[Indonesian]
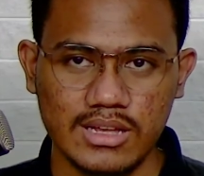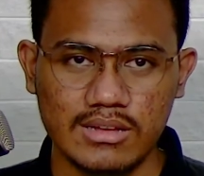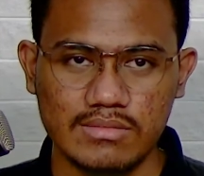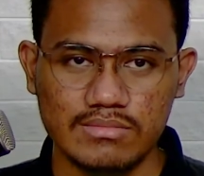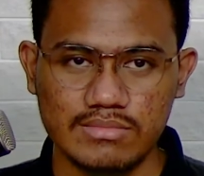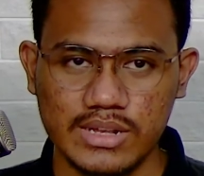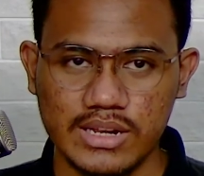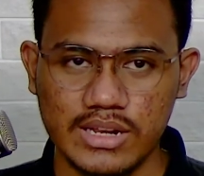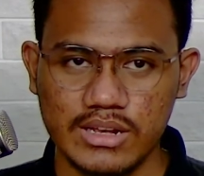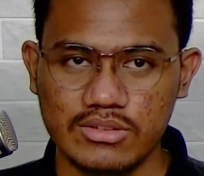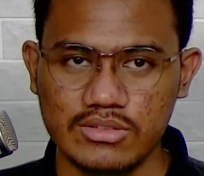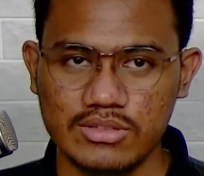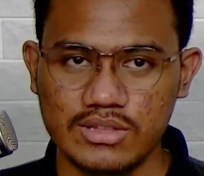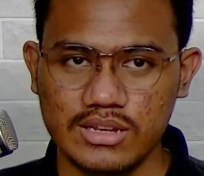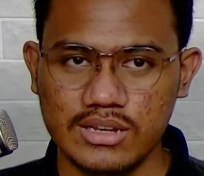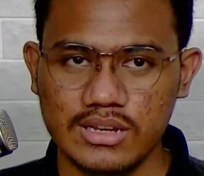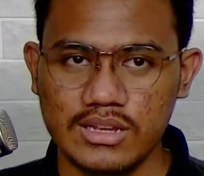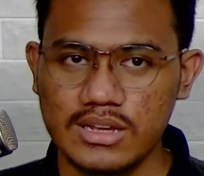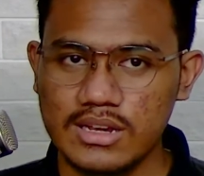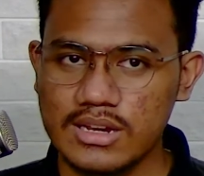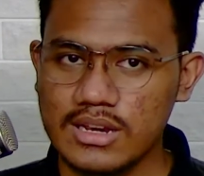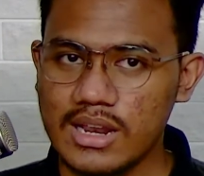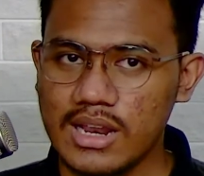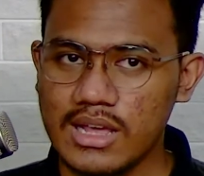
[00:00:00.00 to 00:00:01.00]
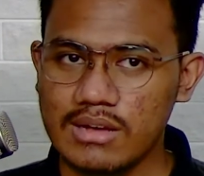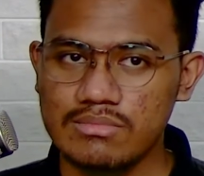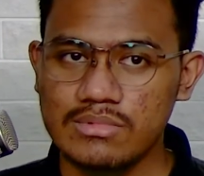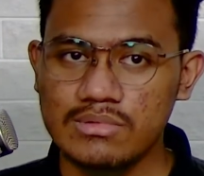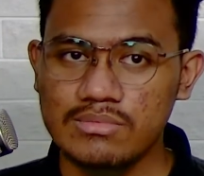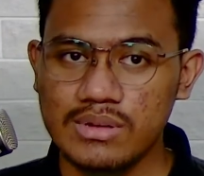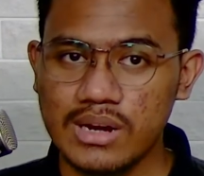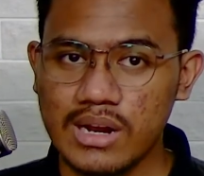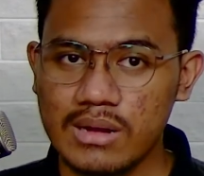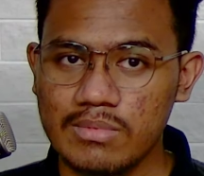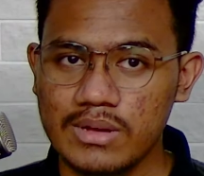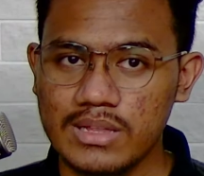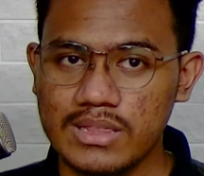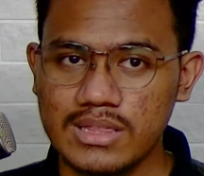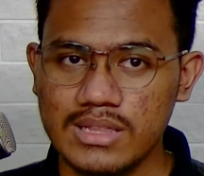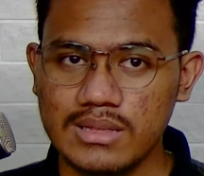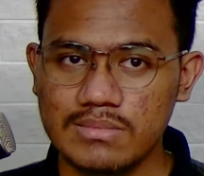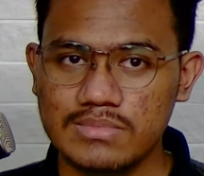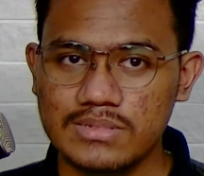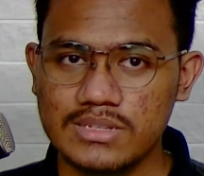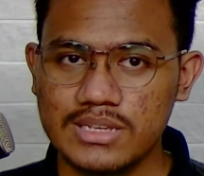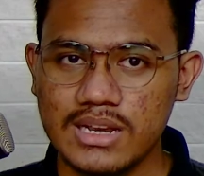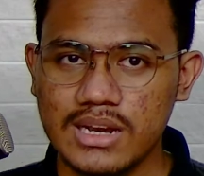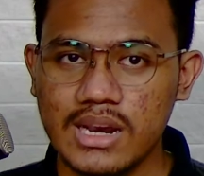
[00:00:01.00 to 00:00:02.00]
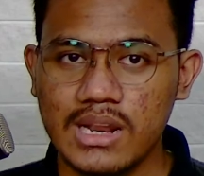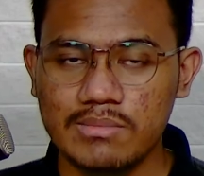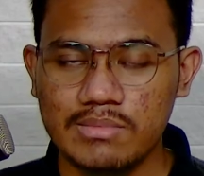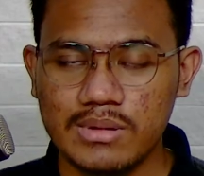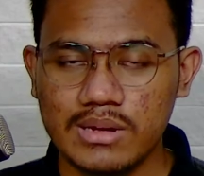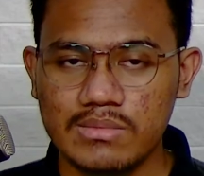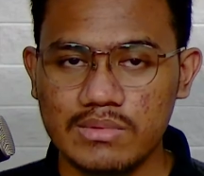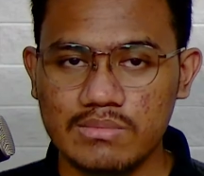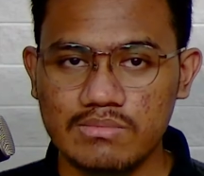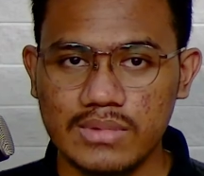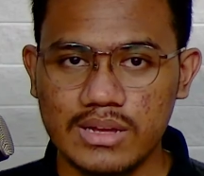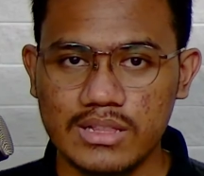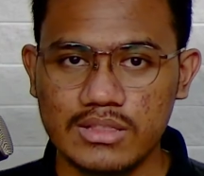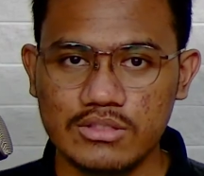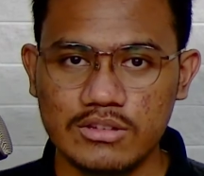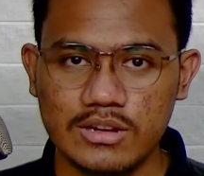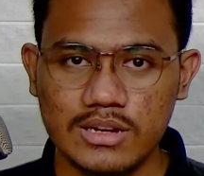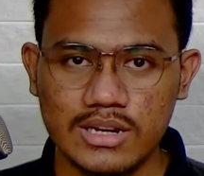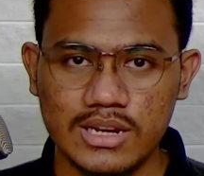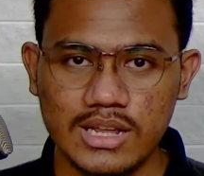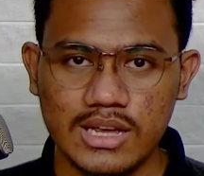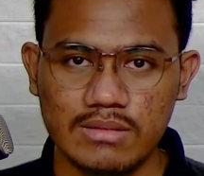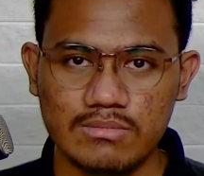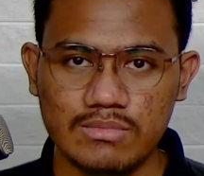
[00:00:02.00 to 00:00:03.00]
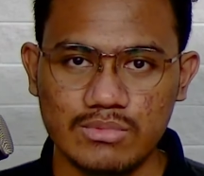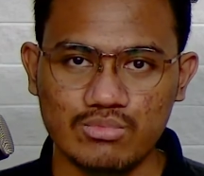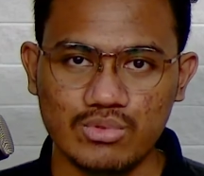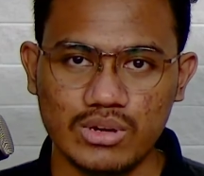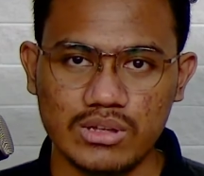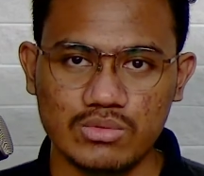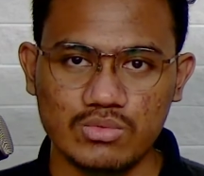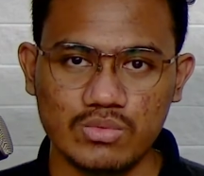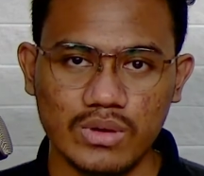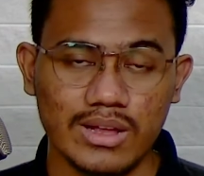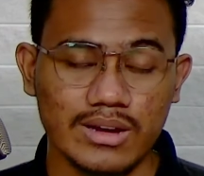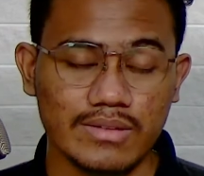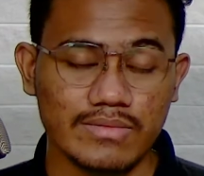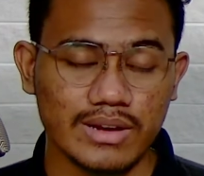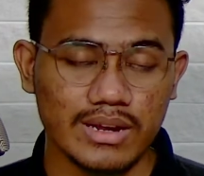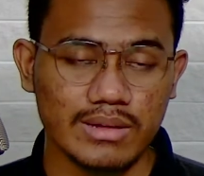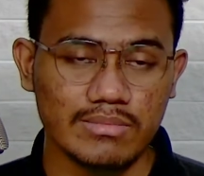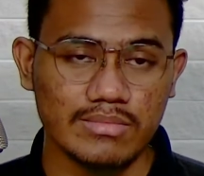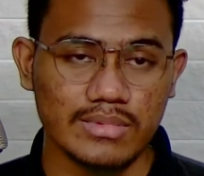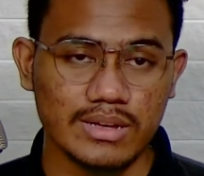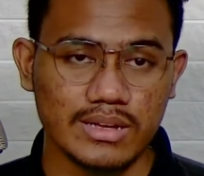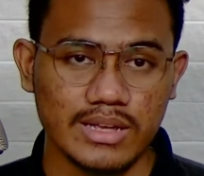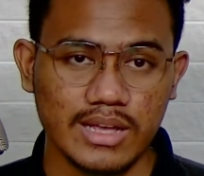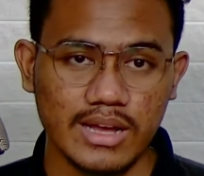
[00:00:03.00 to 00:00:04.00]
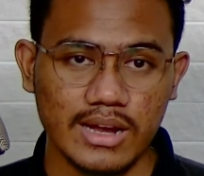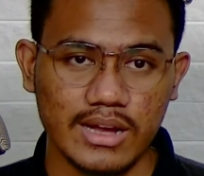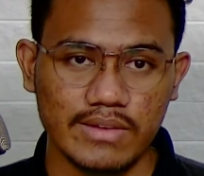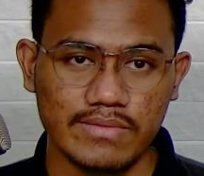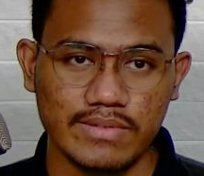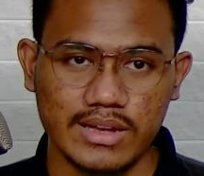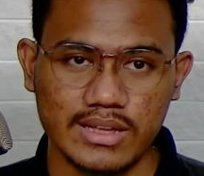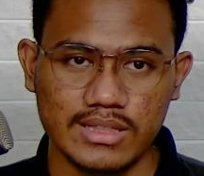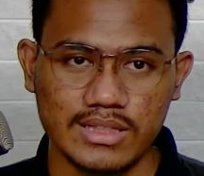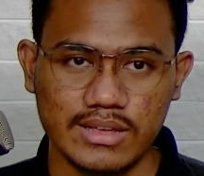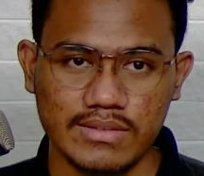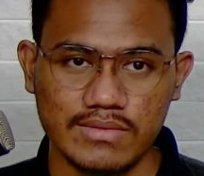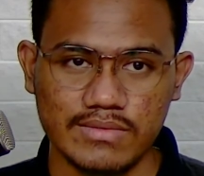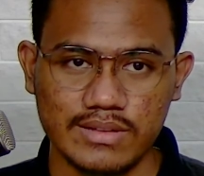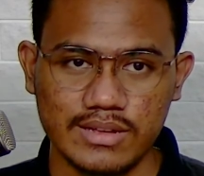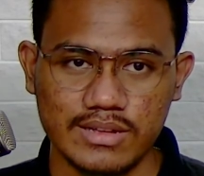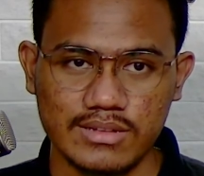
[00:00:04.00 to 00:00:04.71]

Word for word: Berikut ini adalah beberapa tips yang dapat membantu Anda membuat wireframe yang efektif.